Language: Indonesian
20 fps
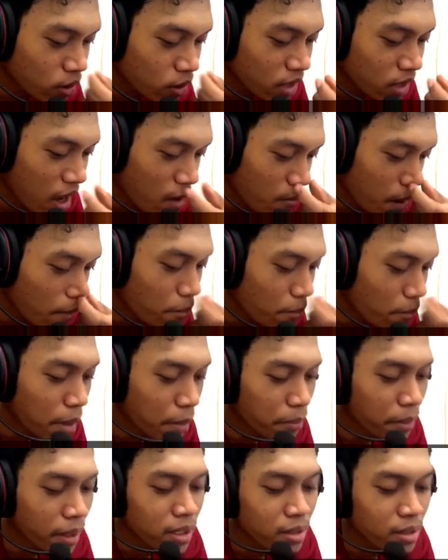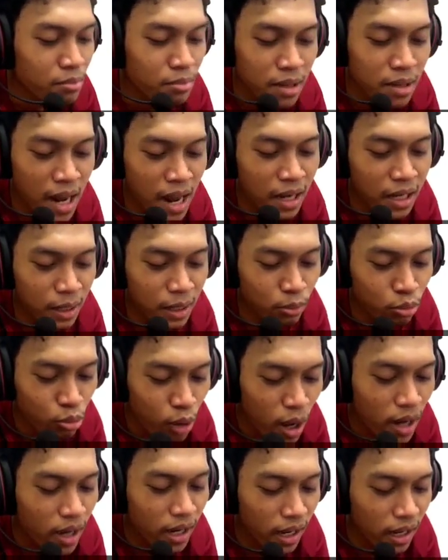sama BP
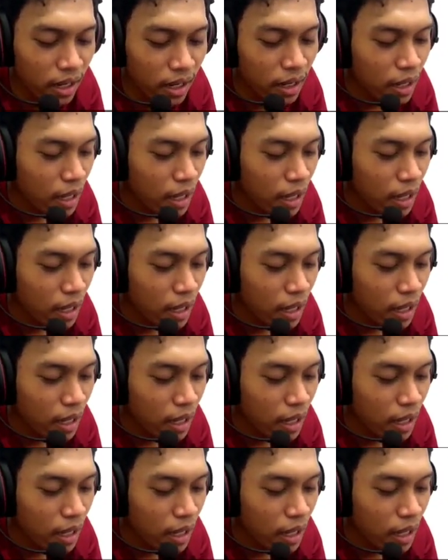9000an ya